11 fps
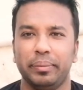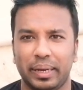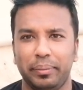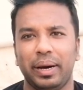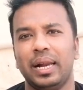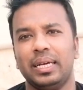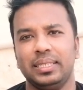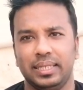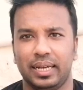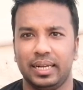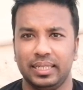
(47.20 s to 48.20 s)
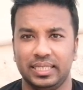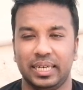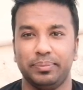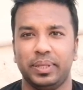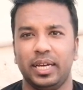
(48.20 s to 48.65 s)
বিমান বাংলাদেশ এয়ারলাইন্স
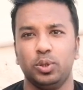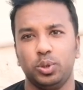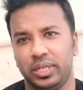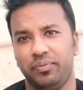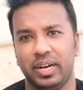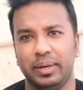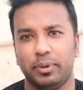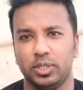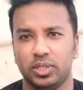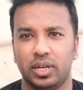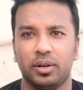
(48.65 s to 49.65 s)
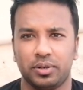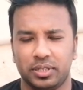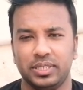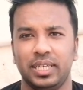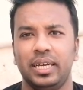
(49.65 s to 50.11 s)
সপ্তাহে দুটি ফ্লাইট পরিচালনা
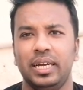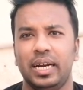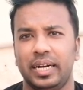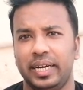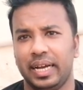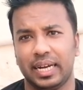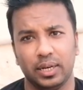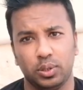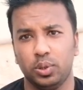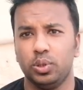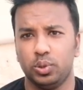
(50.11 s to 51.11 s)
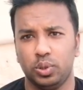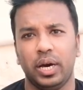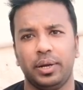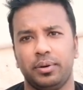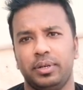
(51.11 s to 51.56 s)
করছে ঢাকা টু
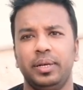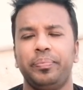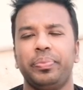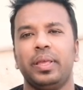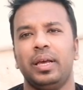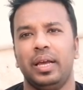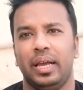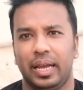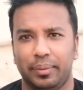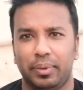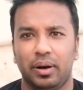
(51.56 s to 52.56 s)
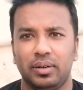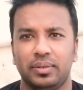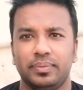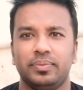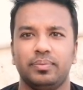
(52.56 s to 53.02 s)
দোহা রোডে এবং
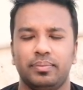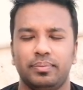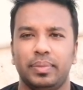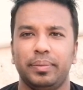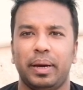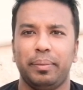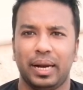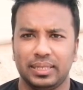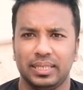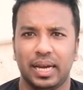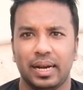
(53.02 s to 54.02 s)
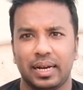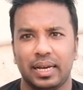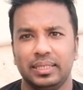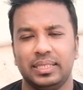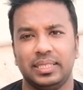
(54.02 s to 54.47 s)
বিমান বাংলাদেশ
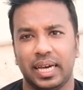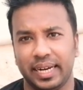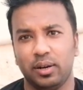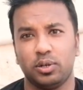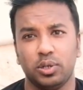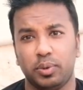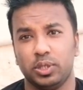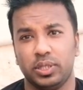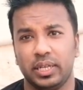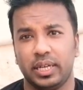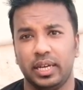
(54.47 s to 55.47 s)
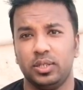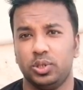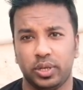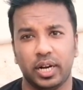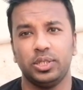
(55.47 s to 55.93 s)
এয়ারলাইন্স চারই অক্টোবর থেকে
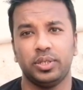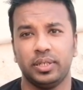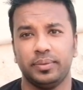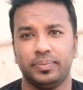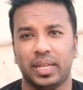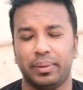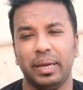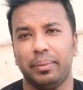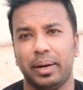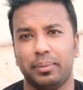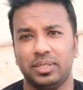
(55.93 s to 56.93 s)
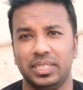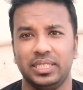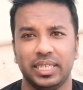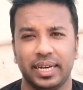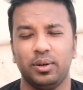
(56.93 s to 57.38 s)
সরাসরি আমি আবার বলছি
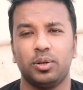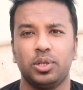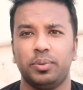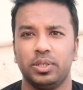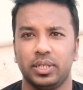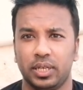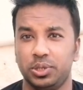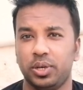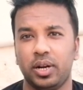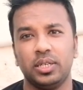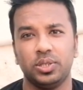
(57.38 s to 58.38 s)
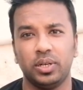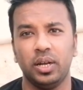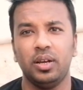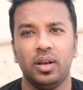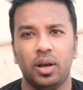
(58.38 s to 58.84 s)
চারই অক্টোবর থেকে
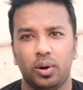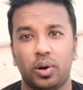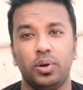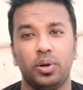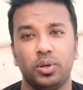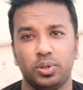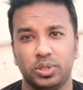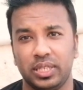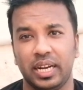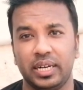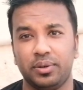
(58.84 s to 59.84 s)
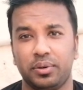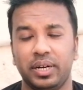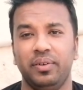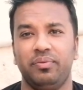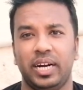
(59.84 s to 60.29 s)
সরাসরি লন্ডন টু সিলেট
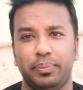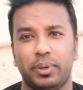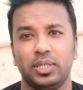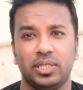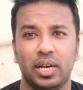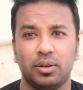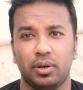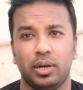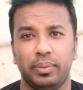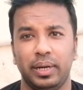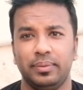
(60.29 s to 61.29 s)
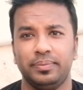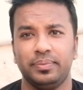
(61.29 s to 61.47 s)
রোডে ফ্লাইট পরিচালনা করবে